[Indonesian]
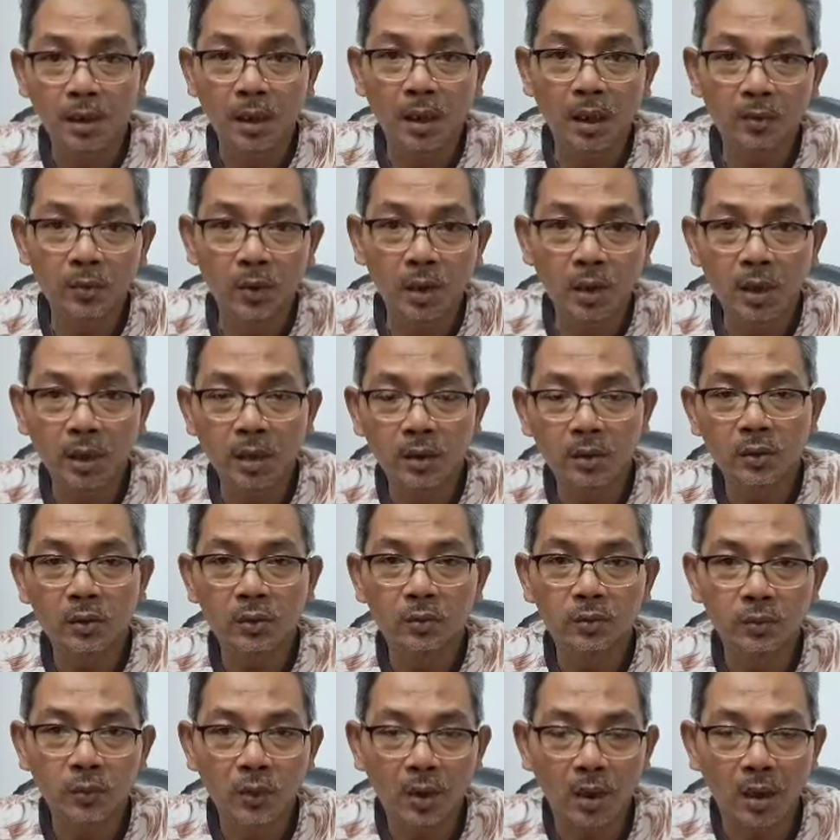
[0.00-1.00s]

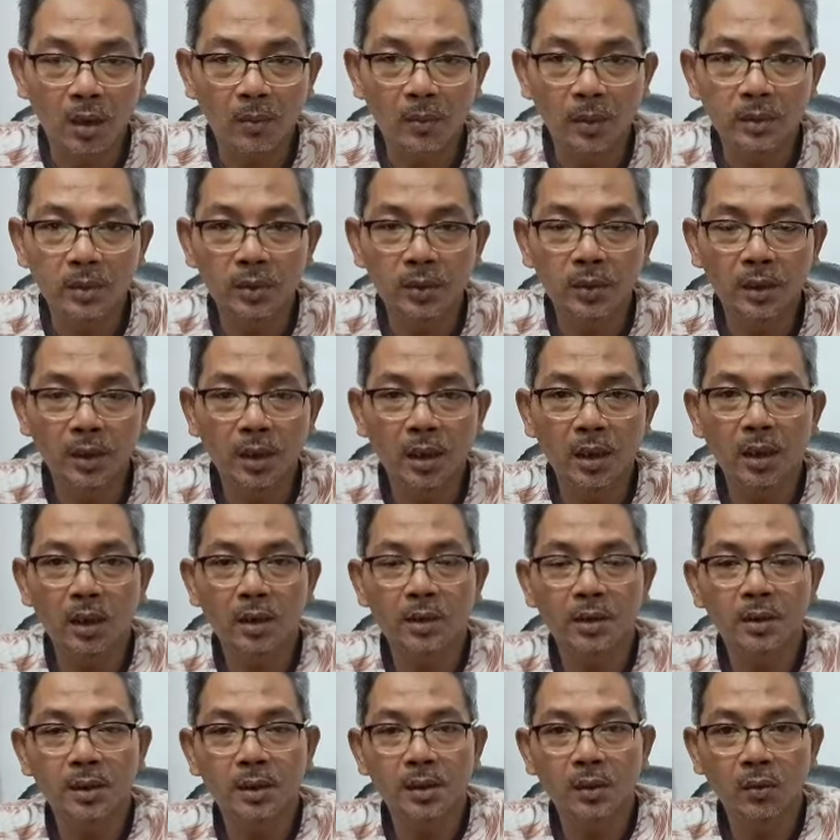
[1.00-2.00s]
Assalamualaikum
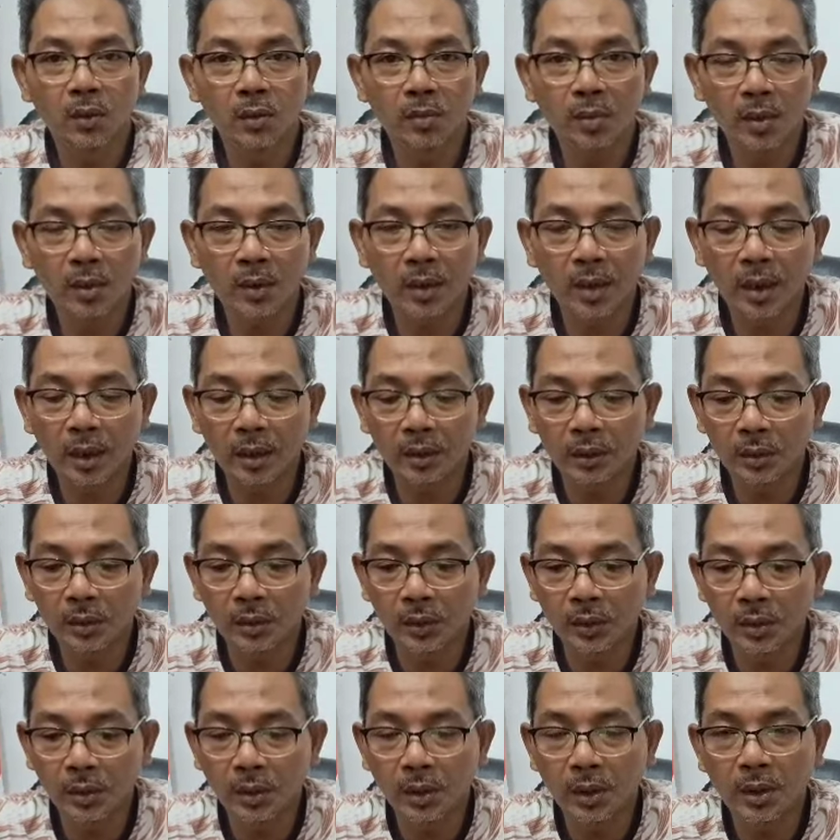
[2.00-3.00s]
warahmatullahi wabarakatuh.
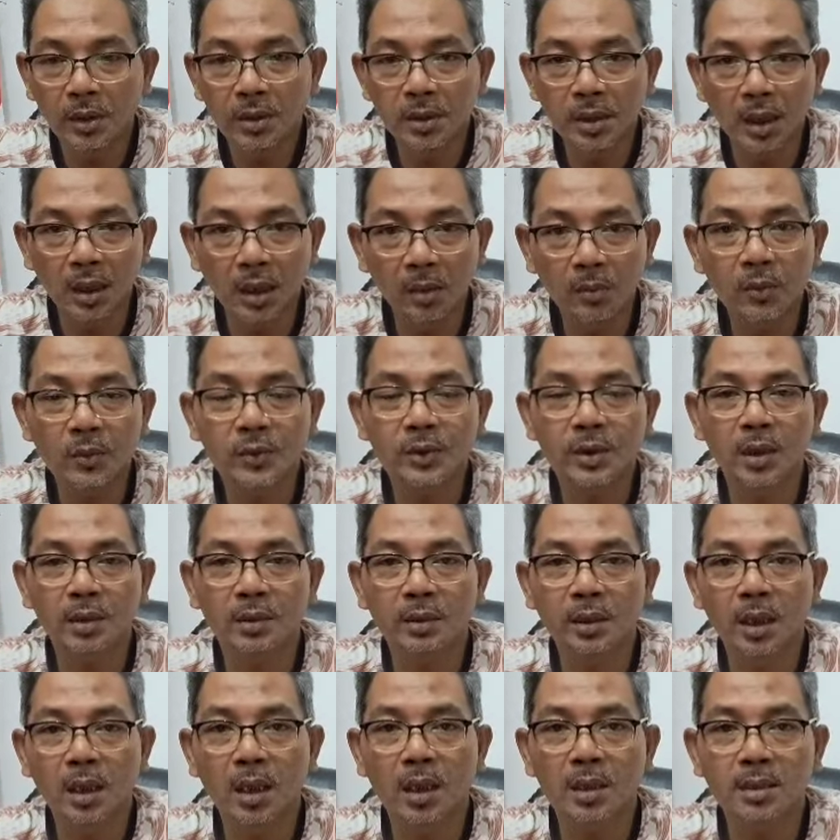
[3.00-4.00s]
Salam
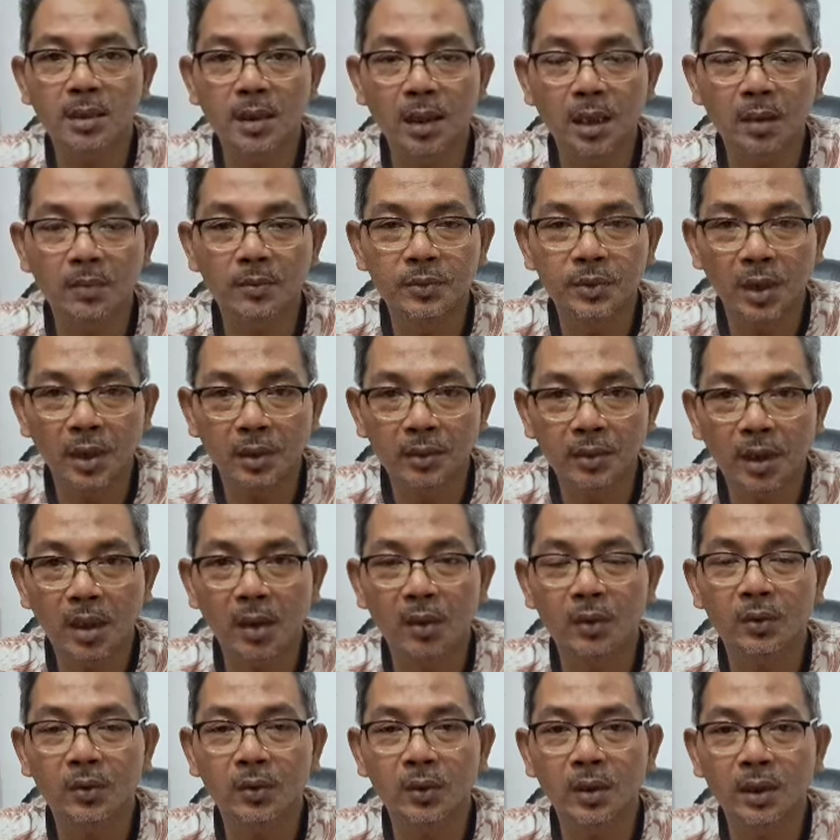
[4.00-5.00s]
Nusantara, salam
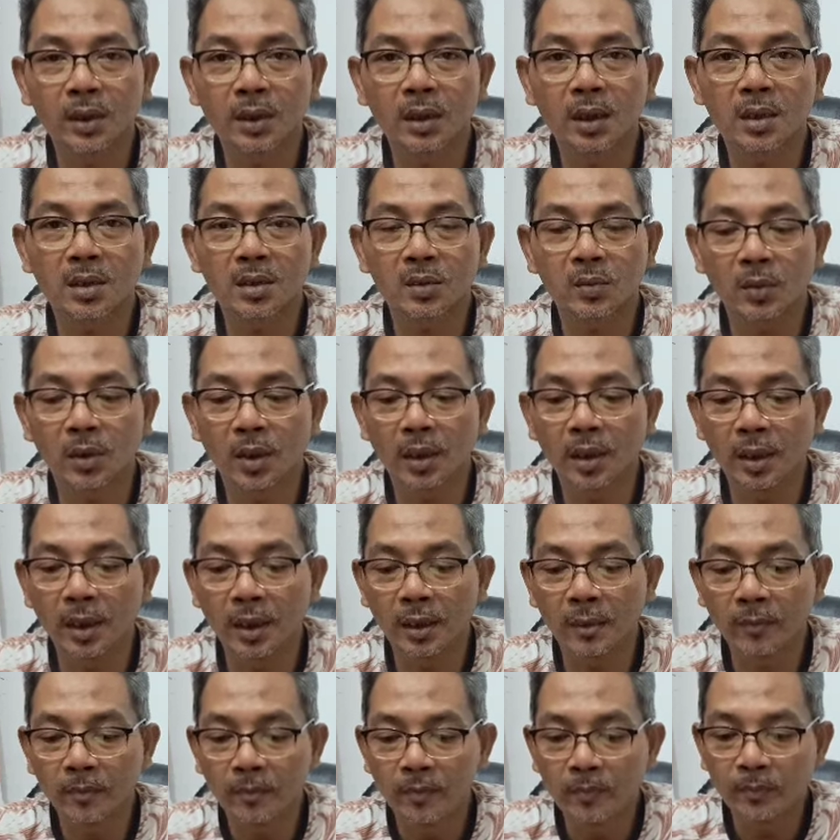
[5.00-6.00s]
sejahtera untuk kita
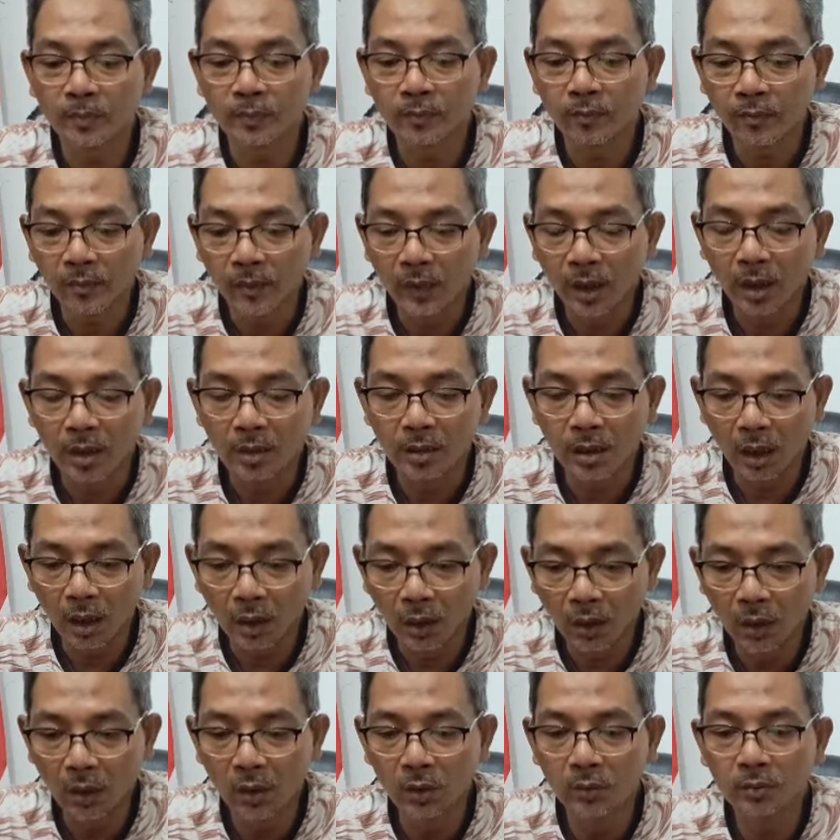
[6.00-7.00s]
semuanya.
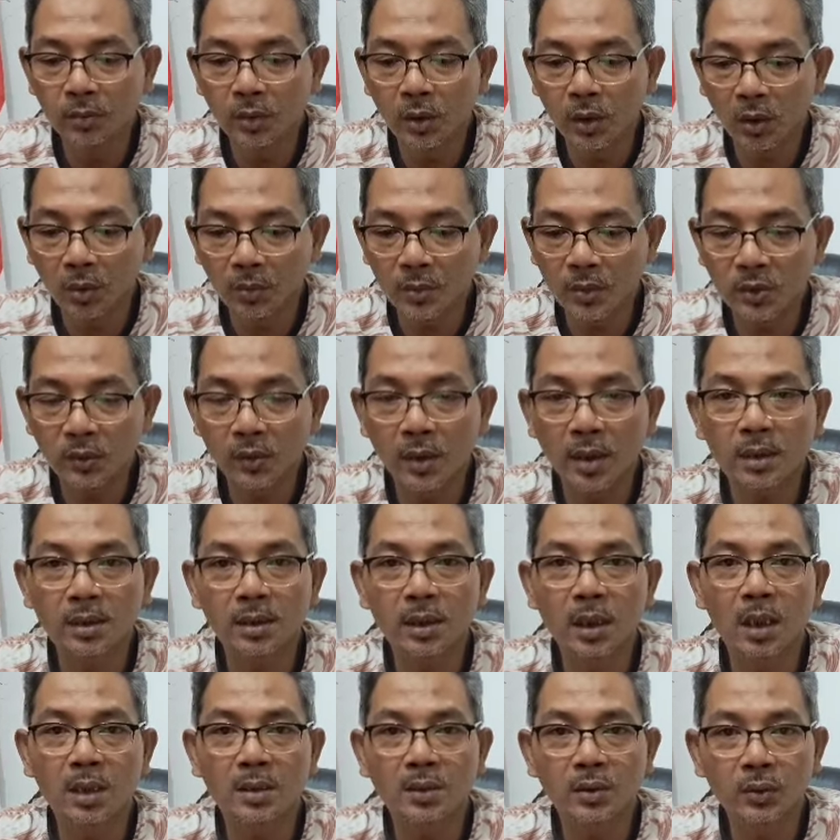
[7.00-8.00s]
Salam Om
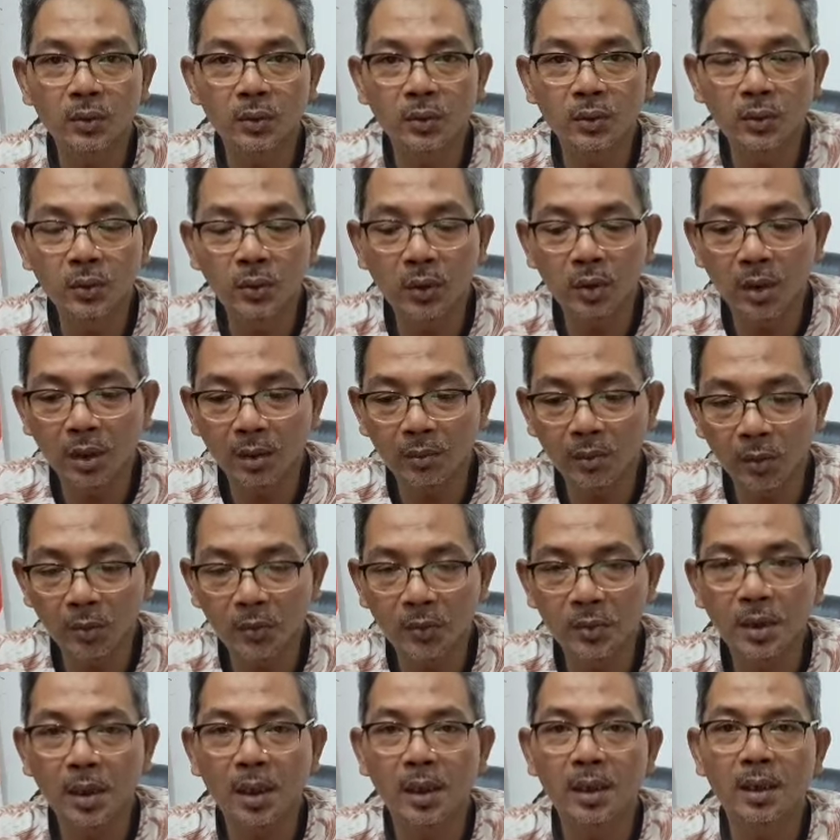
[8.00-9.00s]
Swastiastu, Namo
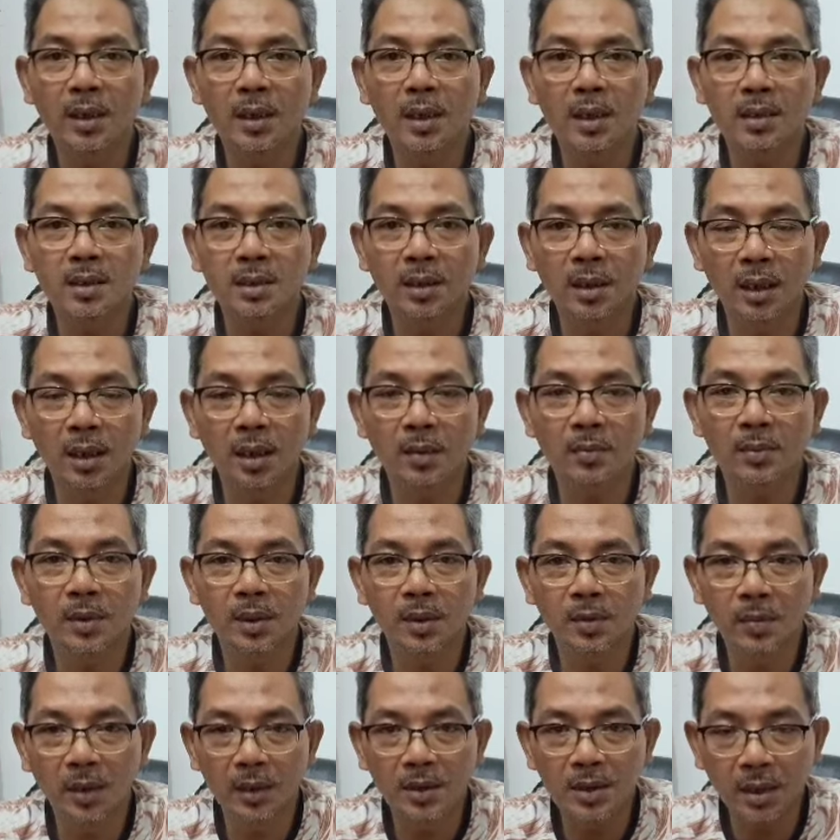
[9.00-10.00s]
Buddhaya,
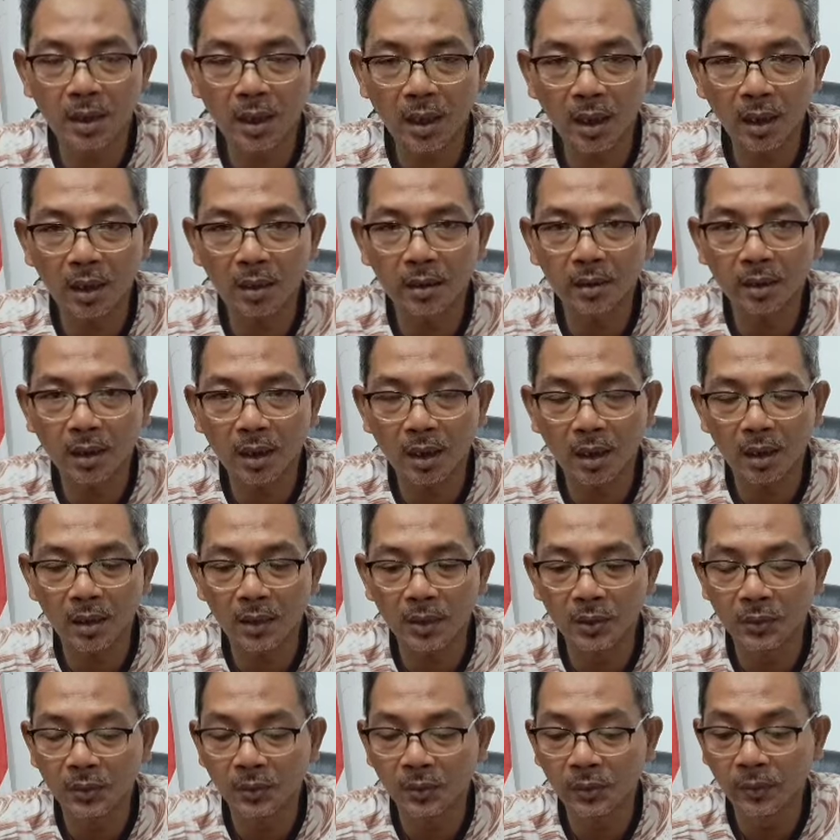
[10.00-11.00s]
salam kebajikan
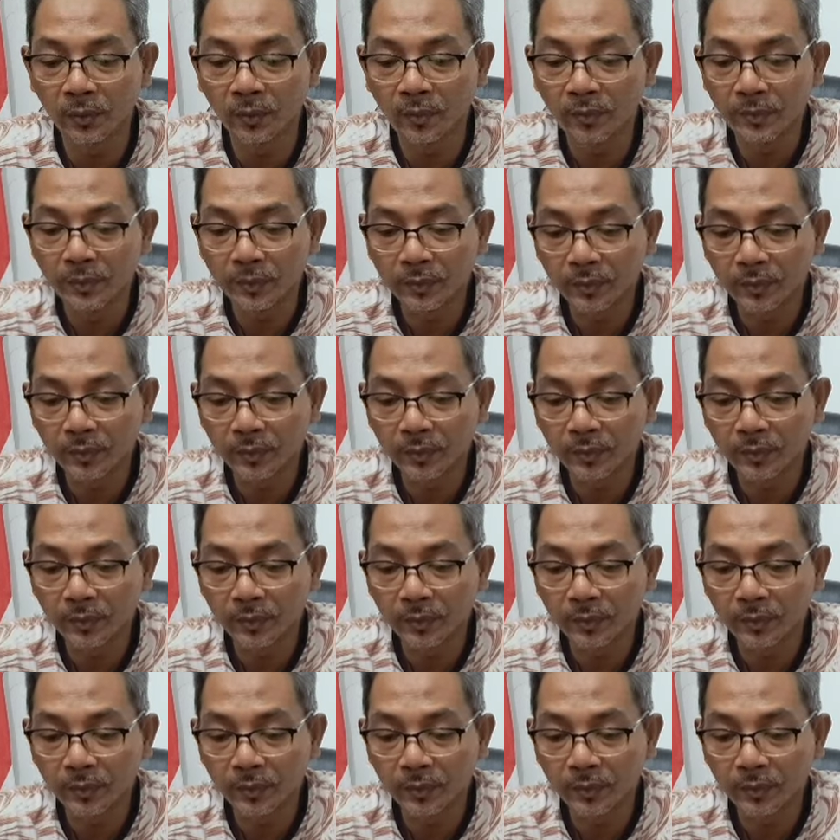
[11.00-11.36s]
rahayu.